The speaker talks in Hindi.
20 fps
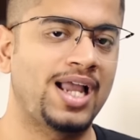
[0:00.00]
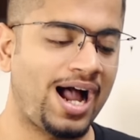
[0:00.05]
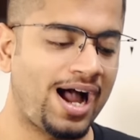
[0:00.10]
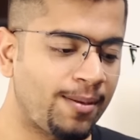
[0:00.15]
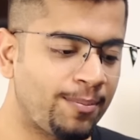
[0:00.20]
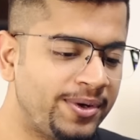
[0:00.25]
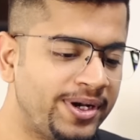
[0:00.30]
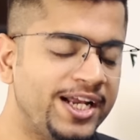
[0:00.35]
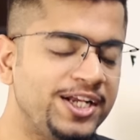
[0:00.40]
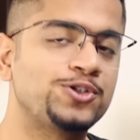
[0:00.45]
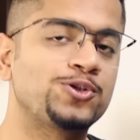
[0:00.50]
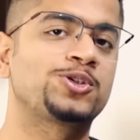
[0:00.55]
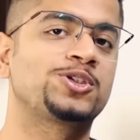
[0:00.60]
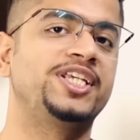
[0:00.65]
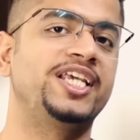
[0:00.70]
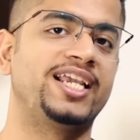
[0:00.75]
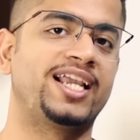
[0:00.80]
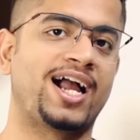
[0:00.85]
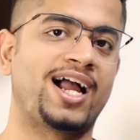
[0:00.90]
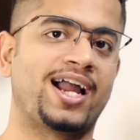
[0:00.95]
आपने जो
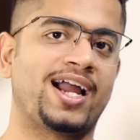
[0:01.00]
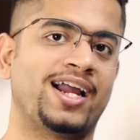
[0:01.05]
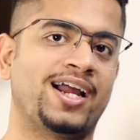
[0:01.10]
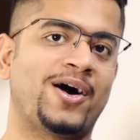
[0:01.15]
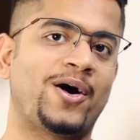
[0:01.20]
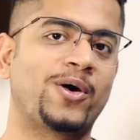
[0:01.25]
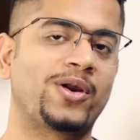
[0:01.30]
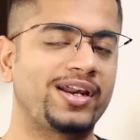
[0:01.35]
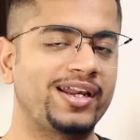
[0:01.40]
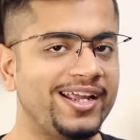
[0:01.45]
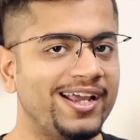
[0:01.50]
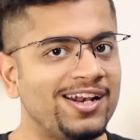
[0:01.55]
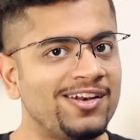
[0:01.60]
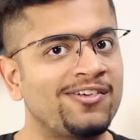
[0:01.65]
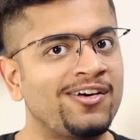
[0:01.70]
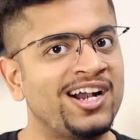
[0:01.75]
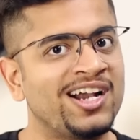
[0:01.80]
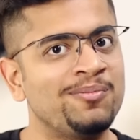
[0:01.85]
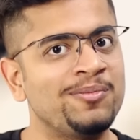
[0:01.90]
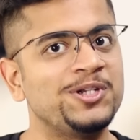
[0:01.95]
सीखा है और रियल
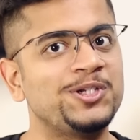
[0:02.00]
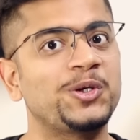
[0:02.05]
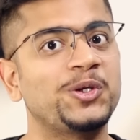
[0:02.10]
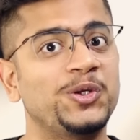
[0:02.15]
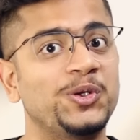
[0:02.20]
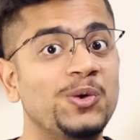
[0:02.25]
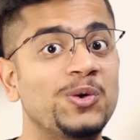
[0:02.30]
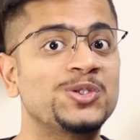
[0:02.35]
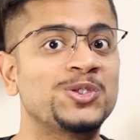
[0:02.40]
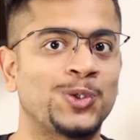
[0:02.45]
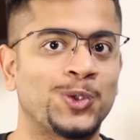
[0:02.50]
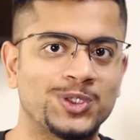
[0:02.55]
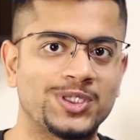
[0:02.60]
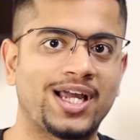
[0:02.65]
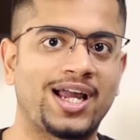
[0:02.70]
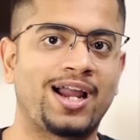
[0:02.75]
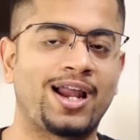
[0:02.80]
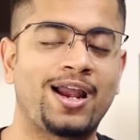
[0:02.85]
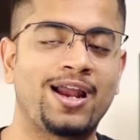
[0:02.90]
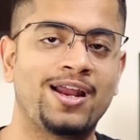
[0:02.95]
वर्ल्ड में जो यूज
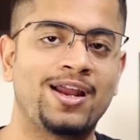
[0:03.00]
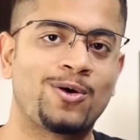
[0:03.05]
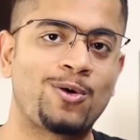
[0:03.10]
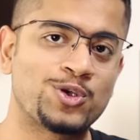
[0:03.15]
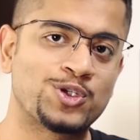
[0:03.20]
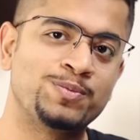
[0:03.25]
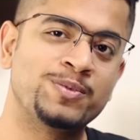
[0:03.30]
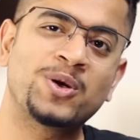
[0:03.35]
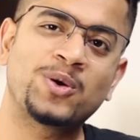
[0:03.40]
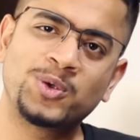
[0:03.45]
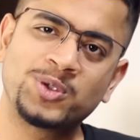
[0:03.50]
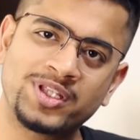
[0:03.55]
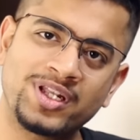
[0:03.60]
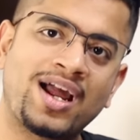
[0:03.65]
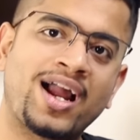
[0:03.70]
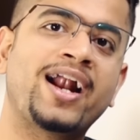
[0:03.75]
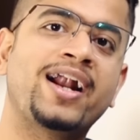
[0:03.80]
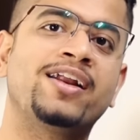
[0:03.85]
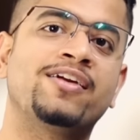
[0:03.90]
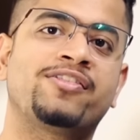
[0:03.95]
होता है उसमें
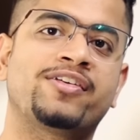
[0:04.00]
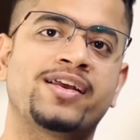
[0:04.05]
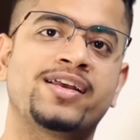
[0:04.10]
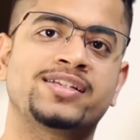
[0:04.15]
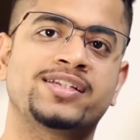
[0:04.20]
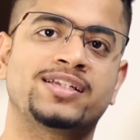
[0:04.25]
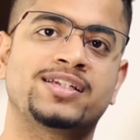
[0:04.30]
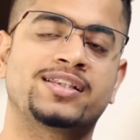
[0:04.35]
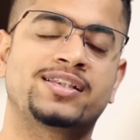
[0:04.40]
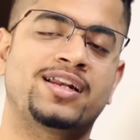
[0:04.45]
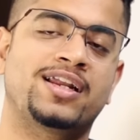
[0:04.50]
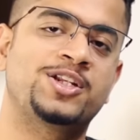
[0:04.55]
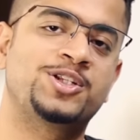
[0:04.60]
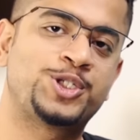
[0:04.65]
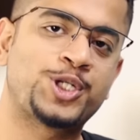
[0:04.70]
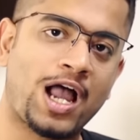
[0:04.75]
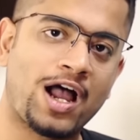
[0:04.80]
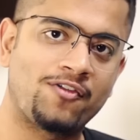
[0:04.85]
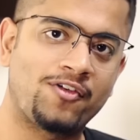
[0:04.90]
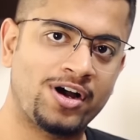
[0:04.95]
उतना ही डिफरेंस है जितना
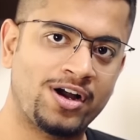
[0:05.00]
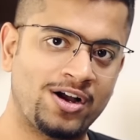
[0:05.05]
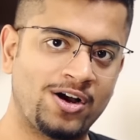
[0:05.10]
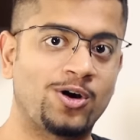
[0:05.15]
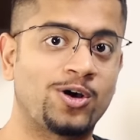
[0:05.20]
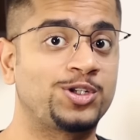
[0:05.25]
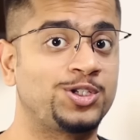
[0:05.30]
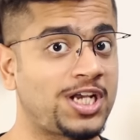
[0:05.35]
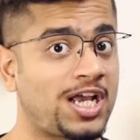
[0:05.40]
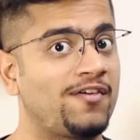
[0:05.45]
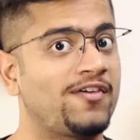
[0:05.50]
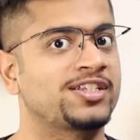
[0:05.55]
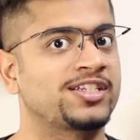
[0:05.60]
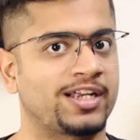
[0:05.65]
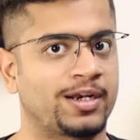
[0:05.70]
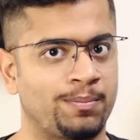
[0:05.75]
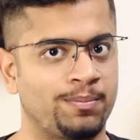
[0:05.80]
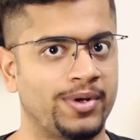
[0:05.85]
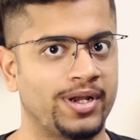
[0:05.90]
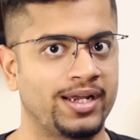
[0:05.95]
जावा और
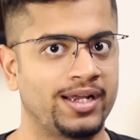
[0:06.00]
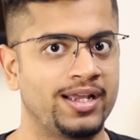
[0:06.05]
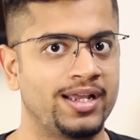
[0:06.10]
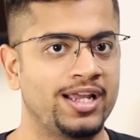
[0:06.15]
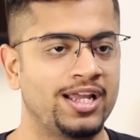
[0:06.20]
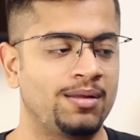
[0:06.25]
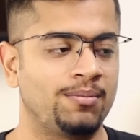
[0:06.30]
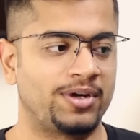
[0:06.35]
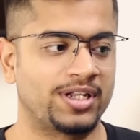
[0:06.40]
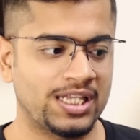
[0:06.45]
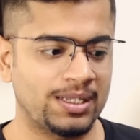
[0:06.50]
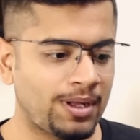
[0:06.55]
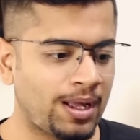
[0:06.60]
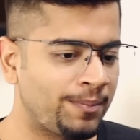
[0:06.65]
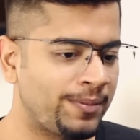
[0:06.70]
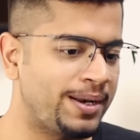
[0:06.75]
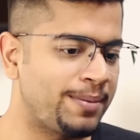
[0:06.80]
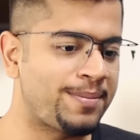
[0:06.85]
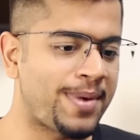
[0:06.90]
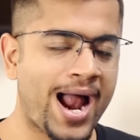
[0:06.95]
जावास्क्रिप्ट में मतलब
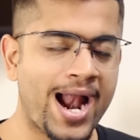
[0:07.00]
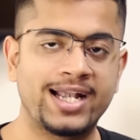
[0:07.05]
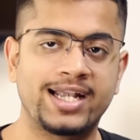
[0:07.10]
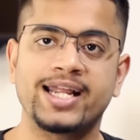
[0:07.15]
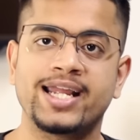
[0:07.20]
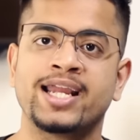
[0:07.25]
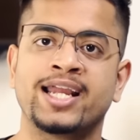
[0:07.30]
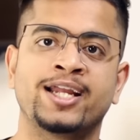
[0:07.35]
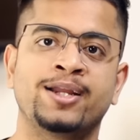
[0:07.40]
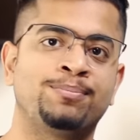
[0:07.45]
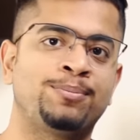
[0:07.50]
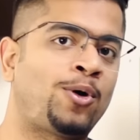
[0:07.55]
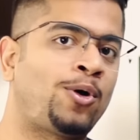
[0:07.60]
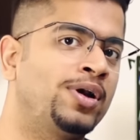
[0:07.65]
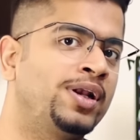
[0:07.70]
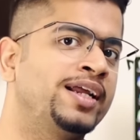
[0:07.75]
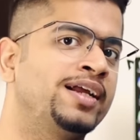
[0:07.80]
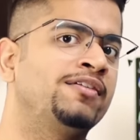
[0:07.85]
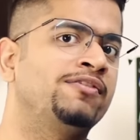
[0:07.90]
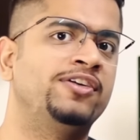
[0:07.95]
आपने बैटिंग
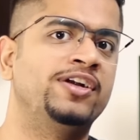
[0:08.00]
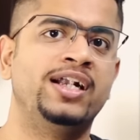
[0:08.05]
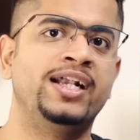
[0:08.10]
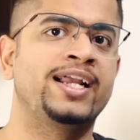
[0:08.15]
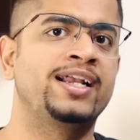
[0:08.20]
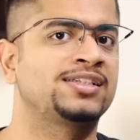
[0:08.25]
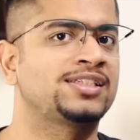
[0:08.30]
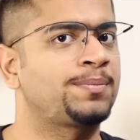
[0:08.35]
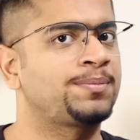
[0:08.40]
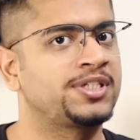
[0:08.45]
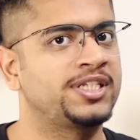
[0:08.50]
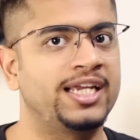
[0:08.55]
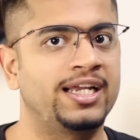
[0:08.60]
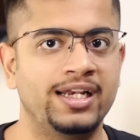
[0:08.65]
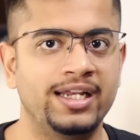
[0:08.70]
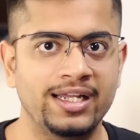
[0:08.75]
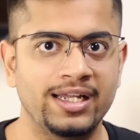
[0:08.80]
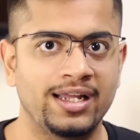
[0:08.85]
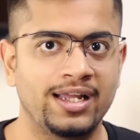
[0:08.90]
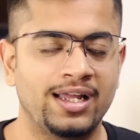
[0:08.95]
बॉलिंग फील्डिंग सब सीख
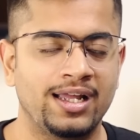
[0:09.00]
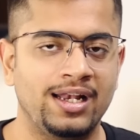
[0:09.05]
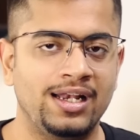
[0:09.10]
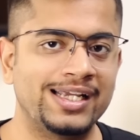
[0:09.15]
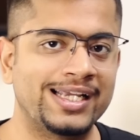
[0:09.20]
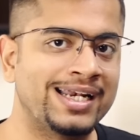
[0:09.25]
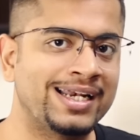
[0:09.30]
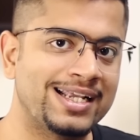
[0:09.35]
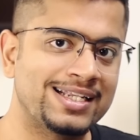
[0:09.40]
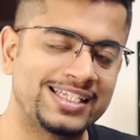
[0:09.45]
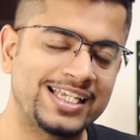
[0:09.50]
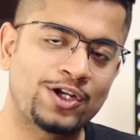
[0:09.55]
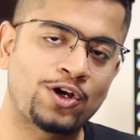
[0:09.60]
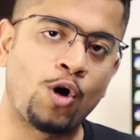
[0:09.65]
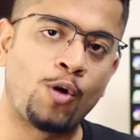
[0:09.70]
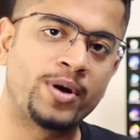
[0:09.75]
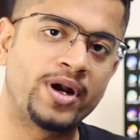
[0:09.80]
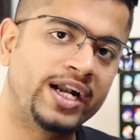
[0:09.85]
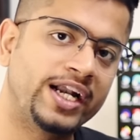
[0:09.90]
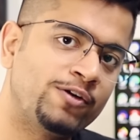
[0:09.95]
ली लेकिन किसी
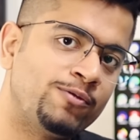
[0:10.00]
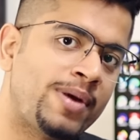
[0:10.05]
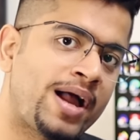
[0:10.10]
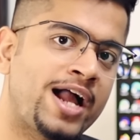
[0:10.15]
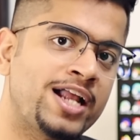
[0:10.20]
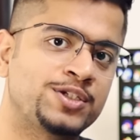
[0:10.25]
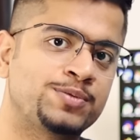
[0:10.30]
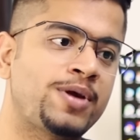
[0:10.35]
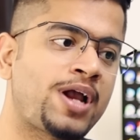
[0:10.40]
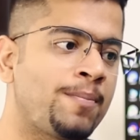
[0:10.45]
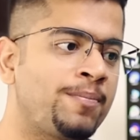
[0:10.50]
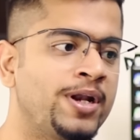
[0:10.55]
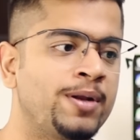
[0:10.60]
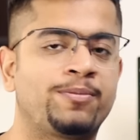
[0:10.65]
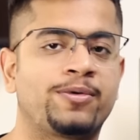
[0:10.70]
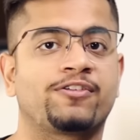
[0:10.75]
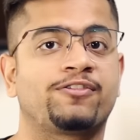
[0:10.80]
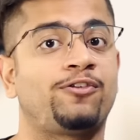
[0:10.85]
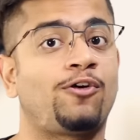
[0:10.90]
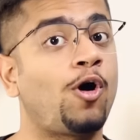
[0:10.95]
कॉम्पिटेटिव मैच में आपने
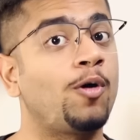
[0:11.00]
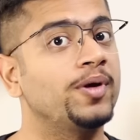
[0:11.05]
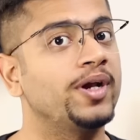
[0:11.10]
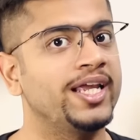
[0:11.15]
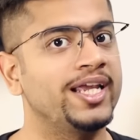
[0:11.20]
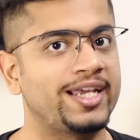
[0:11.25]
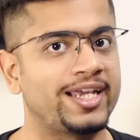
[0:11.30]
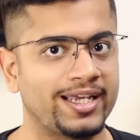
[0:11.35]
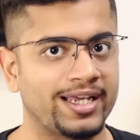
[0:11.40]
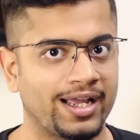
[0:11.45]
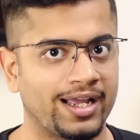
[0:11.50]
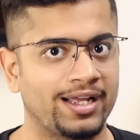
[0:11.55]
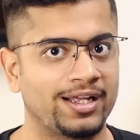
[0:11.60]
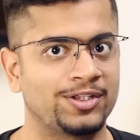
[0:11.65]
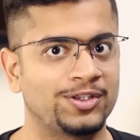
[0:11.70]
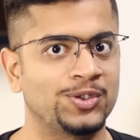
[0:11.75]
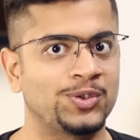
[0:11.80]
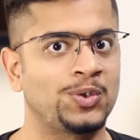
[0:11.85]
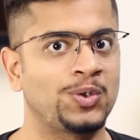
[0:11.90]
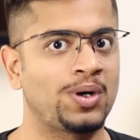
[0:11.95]
परफॉर्म नहीं किया
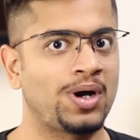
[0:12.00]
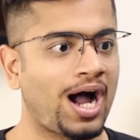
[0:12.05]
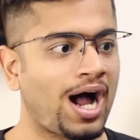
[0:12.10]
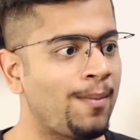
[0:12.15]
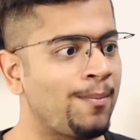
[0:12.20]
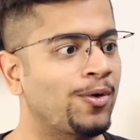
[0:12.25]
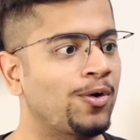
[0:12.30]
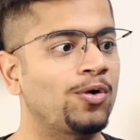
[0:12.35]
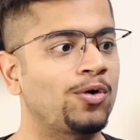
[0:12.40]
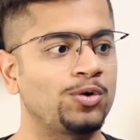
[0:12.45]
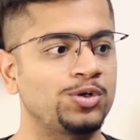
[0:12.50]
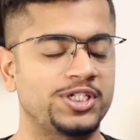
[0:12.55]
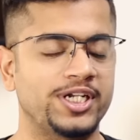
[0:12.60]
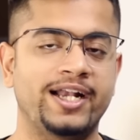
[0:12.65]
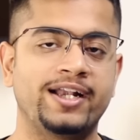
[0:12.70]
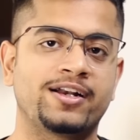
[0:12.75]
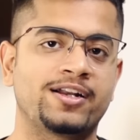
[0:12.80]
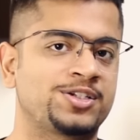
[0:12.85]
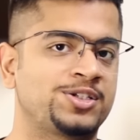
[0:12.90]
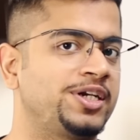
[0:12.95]
है तो आपको
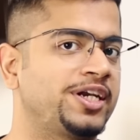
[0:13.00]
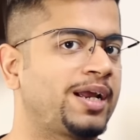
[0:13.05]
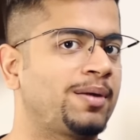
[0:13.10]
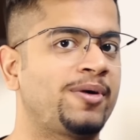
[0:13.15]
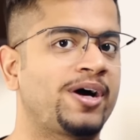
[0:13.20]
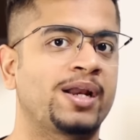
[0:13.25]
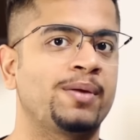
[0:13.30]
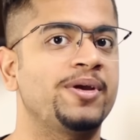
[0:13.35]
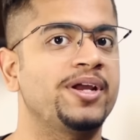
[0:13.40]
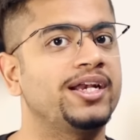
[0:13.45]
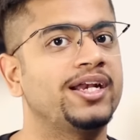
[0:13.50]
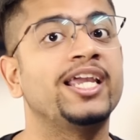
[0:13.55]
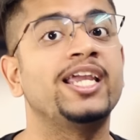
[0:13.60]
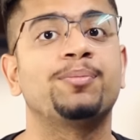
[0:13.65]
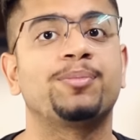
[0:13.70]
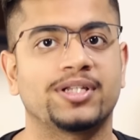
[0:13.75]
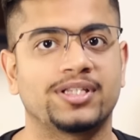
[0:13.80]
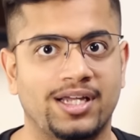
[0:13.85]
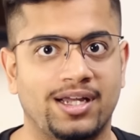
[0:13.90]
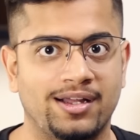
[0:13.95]
कुछ इंडस्ट्री के बारे में
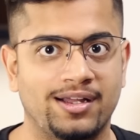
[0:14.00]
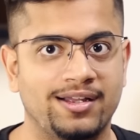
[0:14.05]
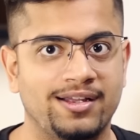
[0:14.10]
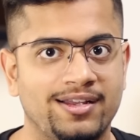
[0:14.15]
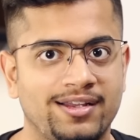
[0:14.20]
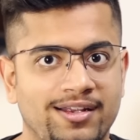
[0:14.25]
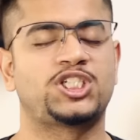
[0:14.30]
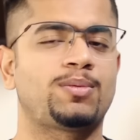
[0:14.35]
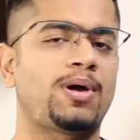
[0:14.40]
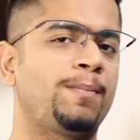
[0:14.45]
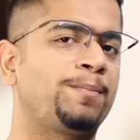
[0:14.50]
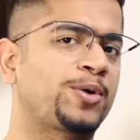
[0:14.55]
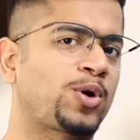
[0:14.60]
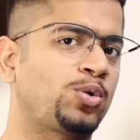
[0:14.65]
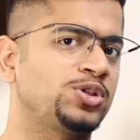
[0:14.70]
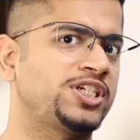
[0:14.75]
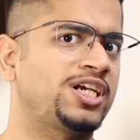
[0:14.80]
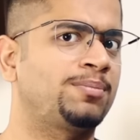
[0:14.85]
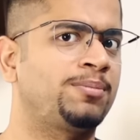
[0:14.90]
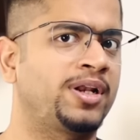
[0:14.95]
नहीं पता जब आप
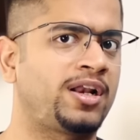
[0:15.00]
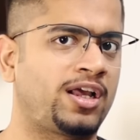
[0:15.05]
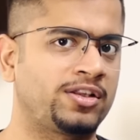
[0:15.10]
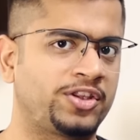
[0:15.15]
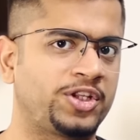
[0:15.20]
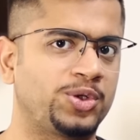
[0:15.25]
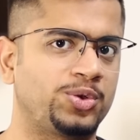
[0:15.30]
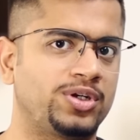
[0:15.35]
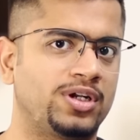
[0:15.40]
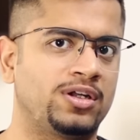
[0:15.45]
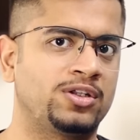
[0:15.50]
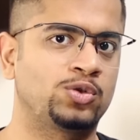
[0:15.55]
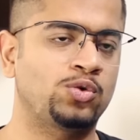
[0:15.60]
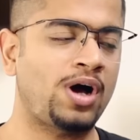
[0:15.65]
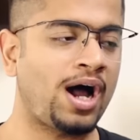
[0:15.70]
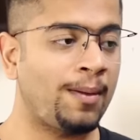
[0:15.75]
प्रोजेक्ट बनाते हो ना तो